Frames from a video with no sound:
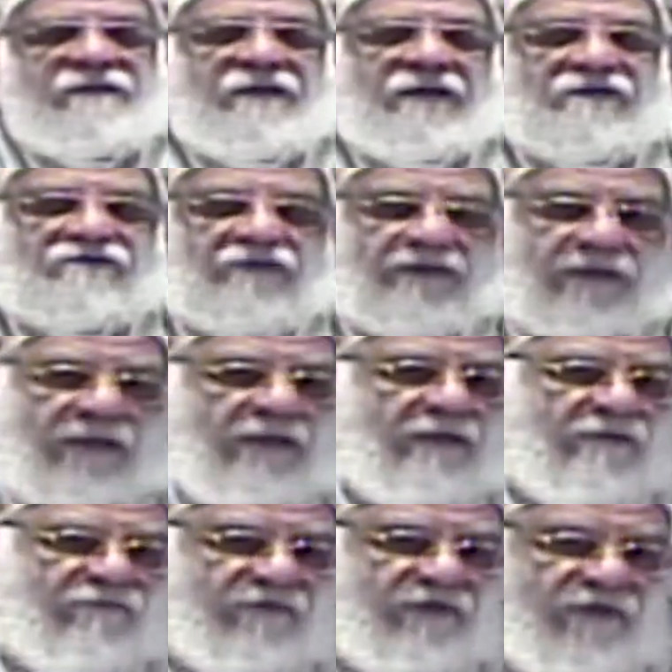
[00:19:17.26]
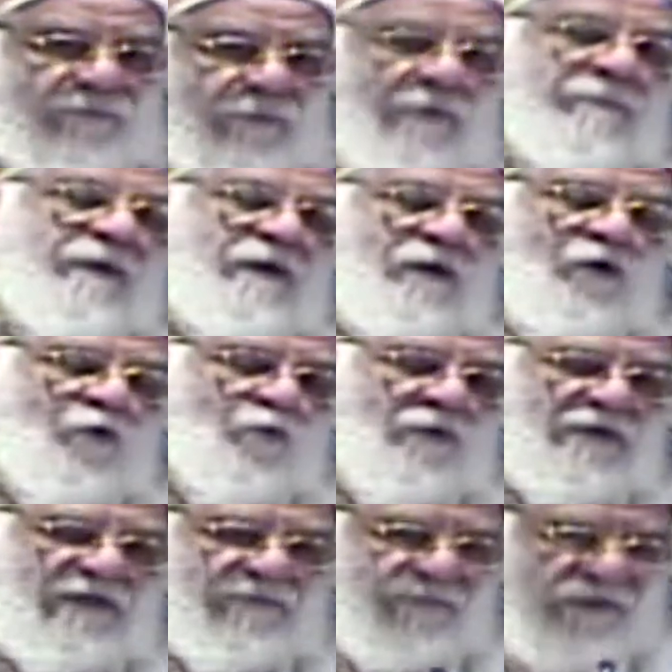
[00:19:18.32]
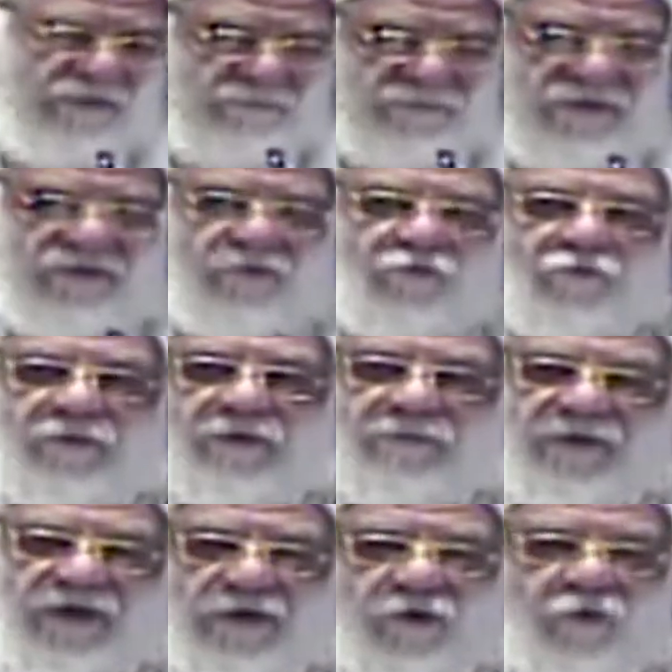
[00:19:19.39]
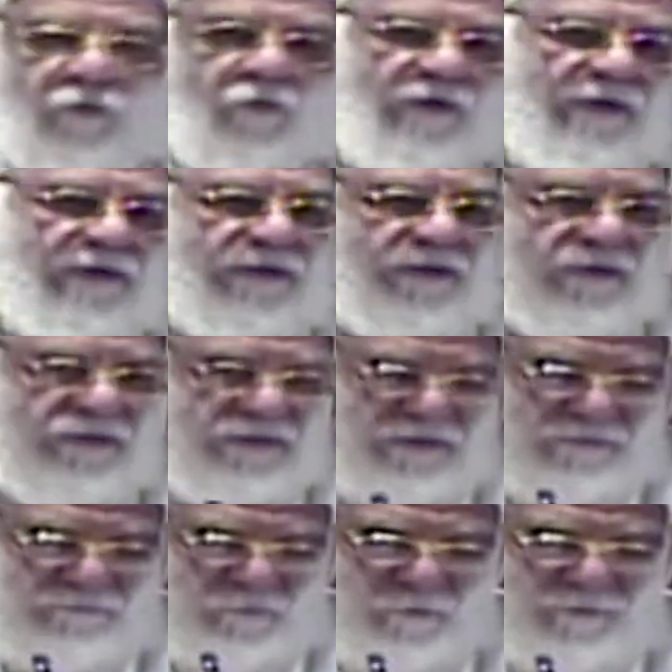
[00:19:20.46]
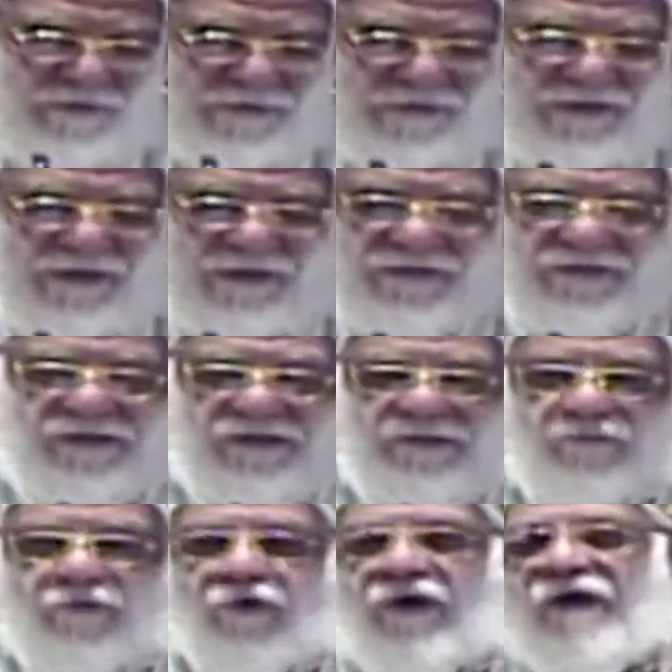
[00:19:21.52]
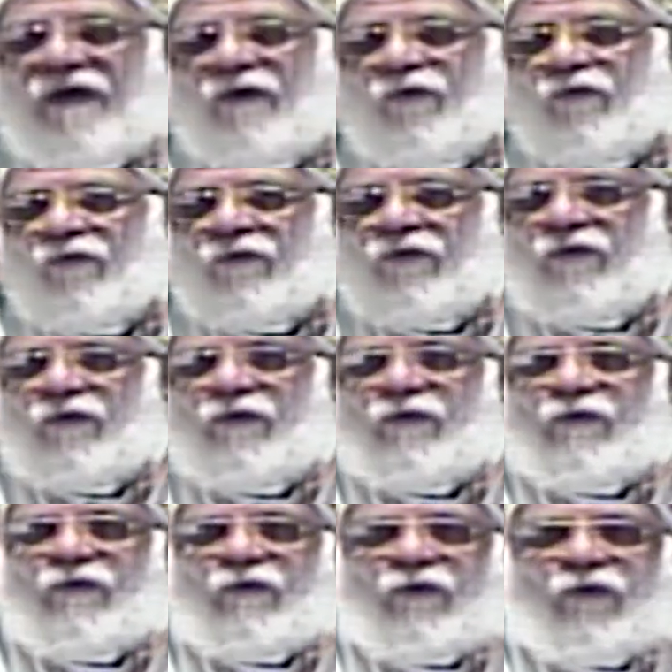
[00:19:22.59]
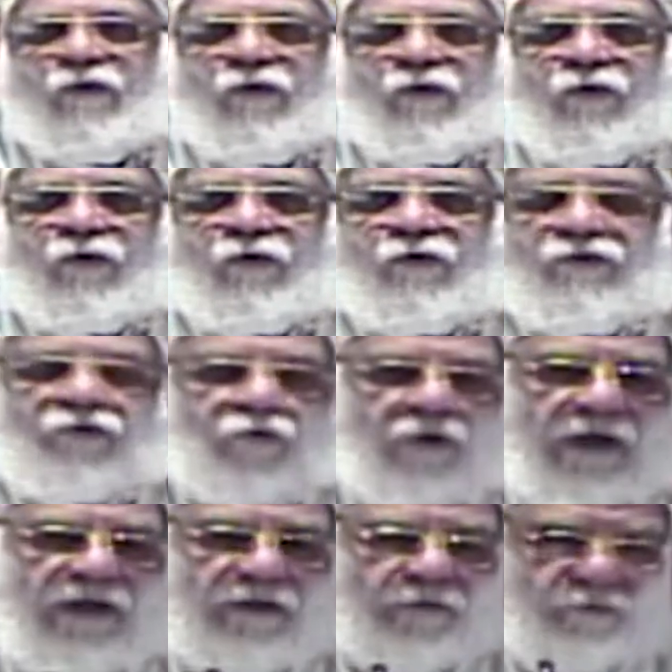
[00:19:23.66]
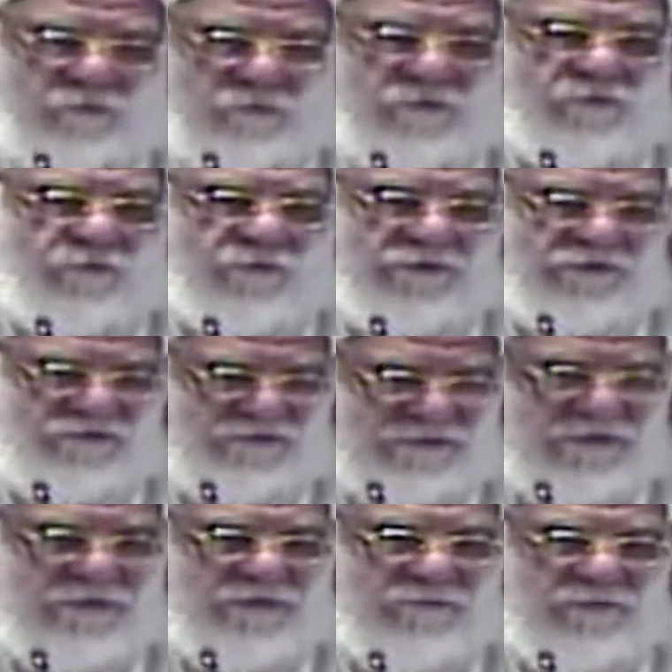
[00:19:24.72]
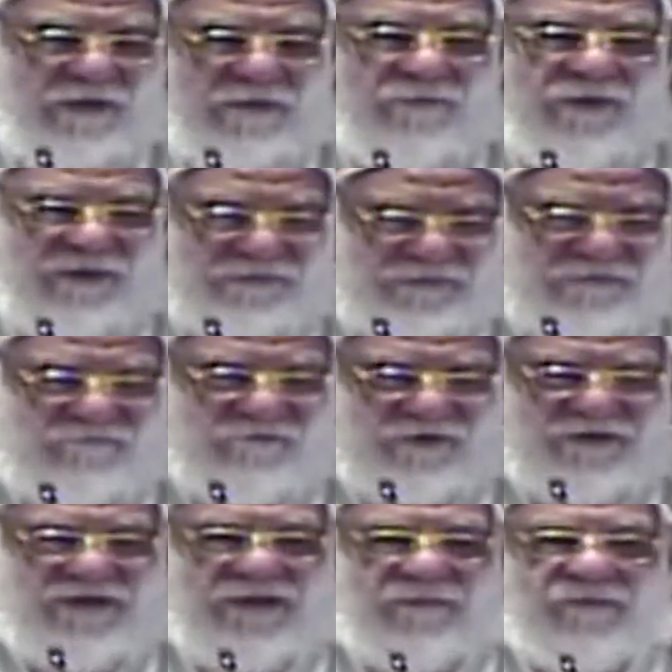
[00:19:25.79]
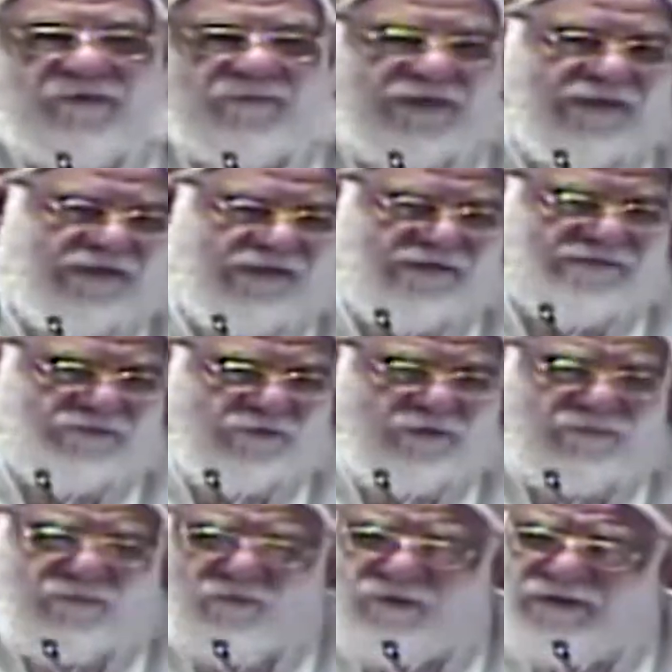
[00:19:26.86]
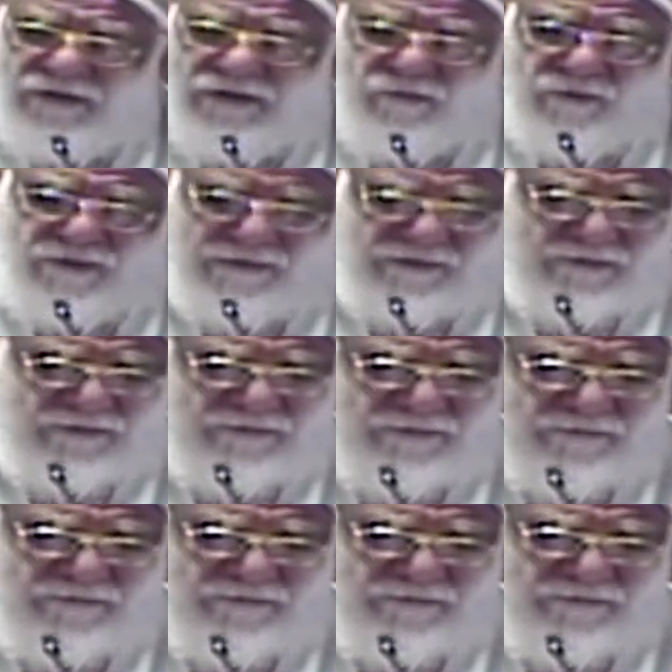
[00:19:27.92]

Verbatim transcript: عشان عارف إن باباه هو اللي بيحميه وباباه هو اللي ممكن يعني يجيب له حقه يروح على طول يروح يشتكي بابا ده فلان عمل معايا كذا واحنا بنقول للأولاد كده